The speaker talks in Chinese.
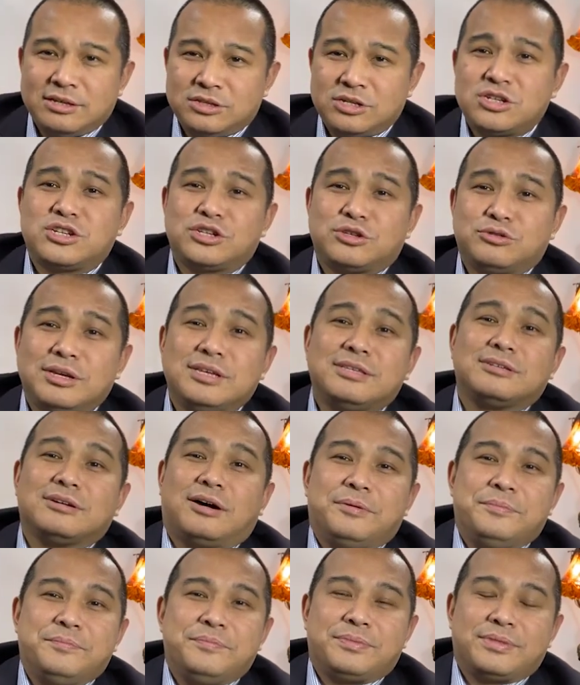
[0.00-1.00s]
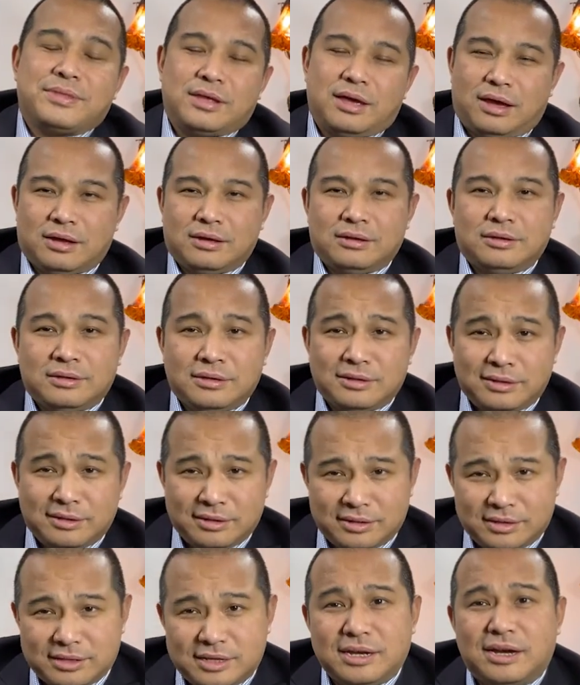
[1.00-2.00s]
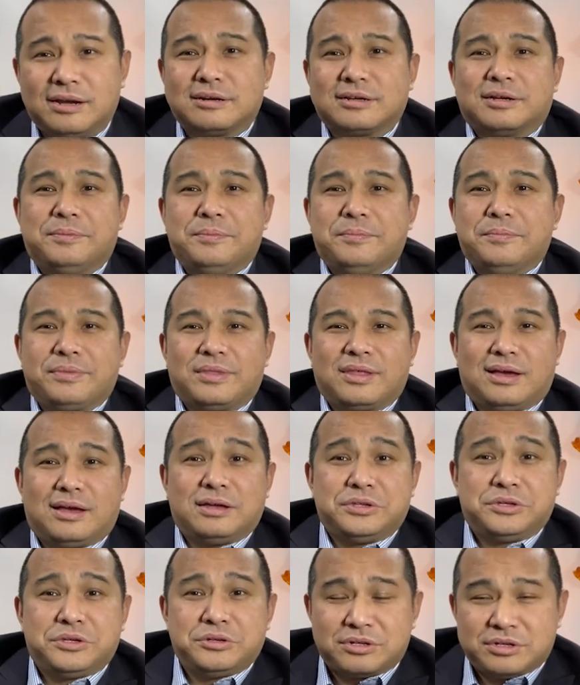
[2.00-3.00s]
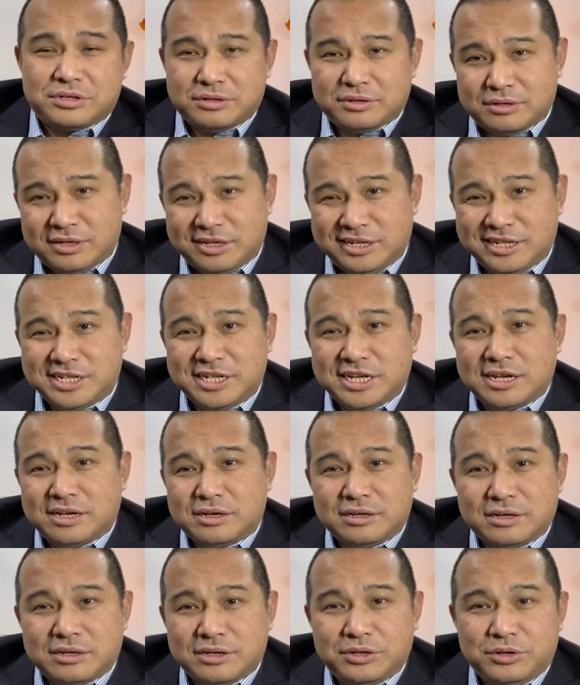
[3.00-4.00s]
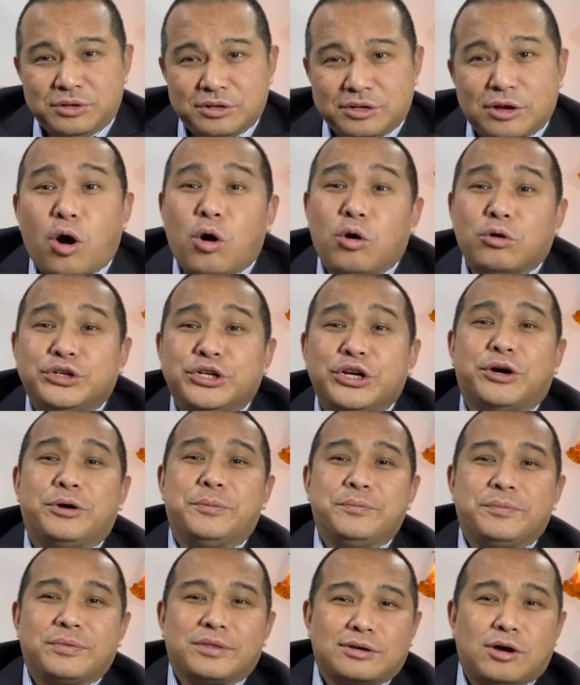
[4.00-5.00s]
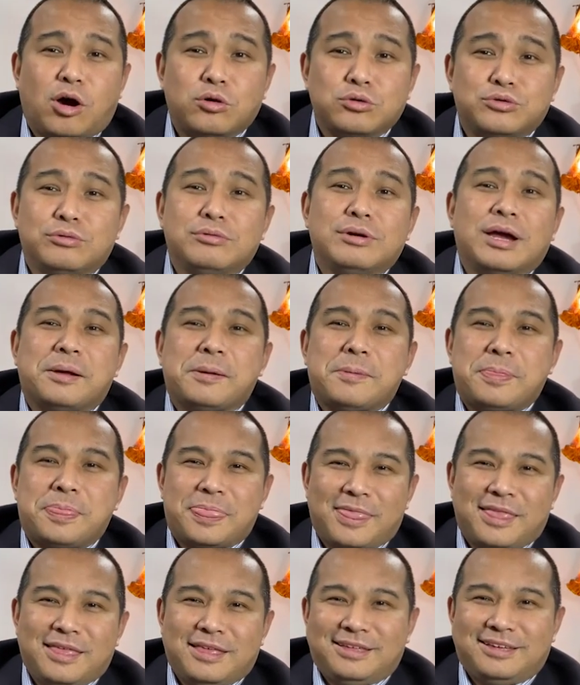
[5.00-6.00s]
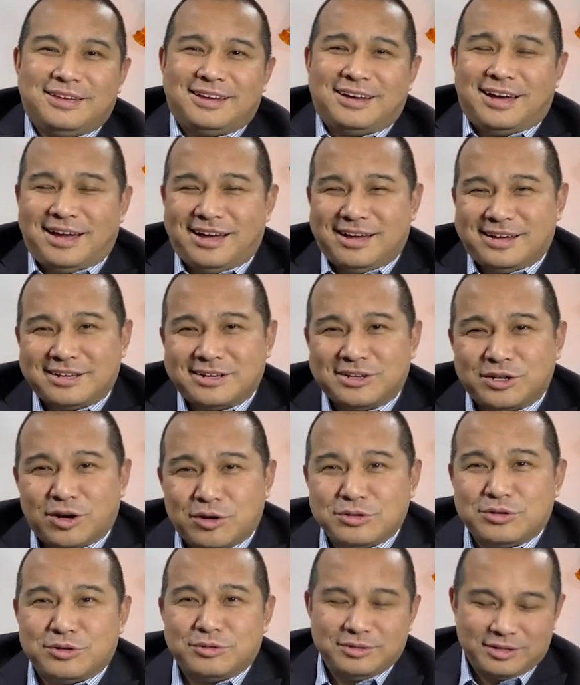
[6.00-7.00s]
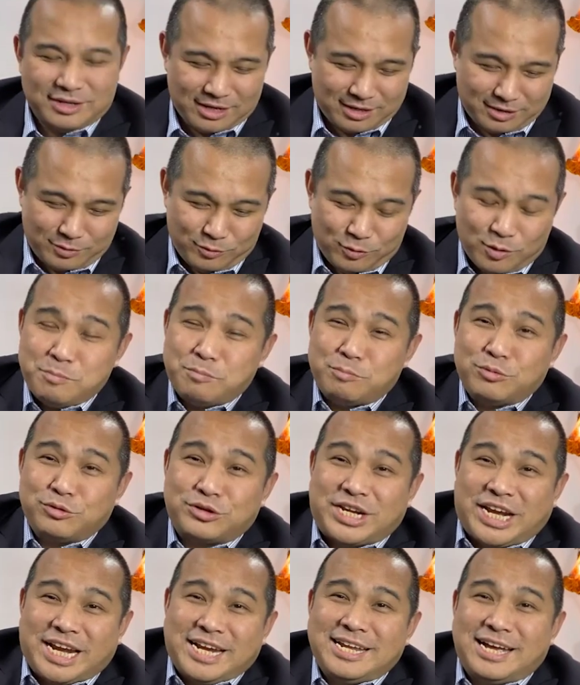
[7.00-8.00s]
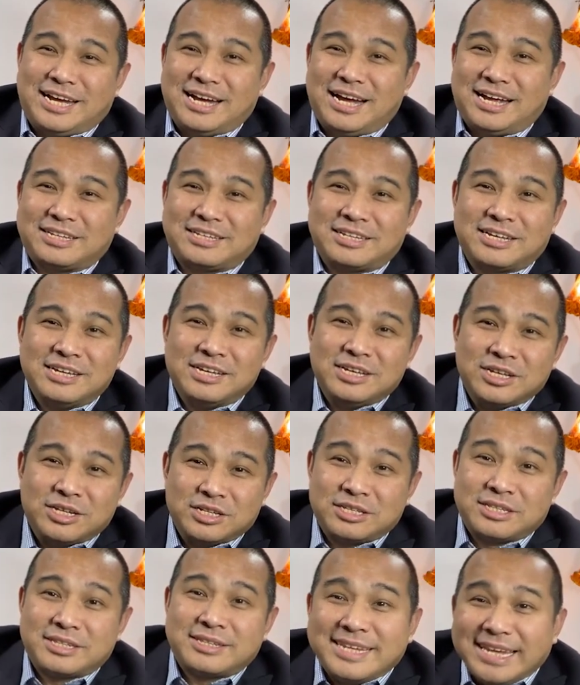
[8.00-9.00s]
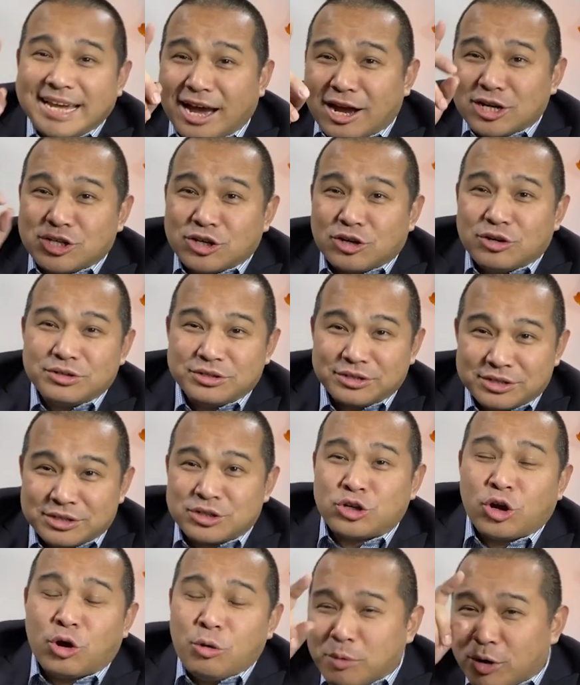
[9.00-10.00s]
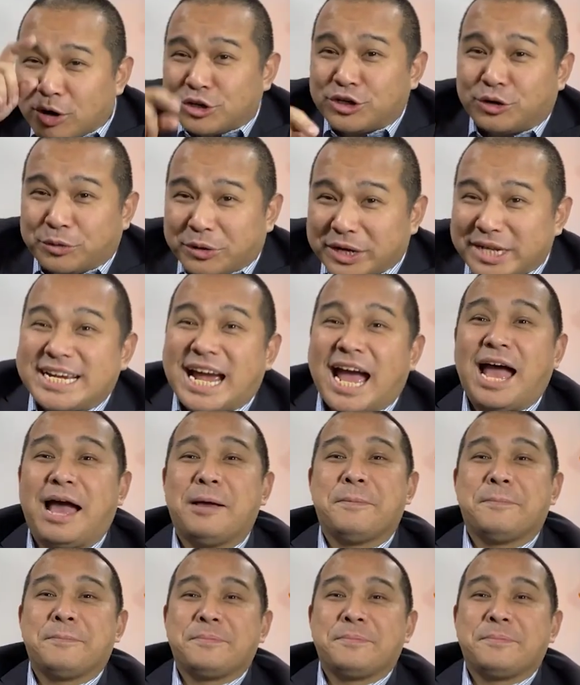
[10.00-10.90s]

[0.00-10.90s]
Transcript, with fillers: 这是最早。第二个啊，就是一些高校、高中啊，啊，高中啊，我母亲的啊，第二周周末就回家，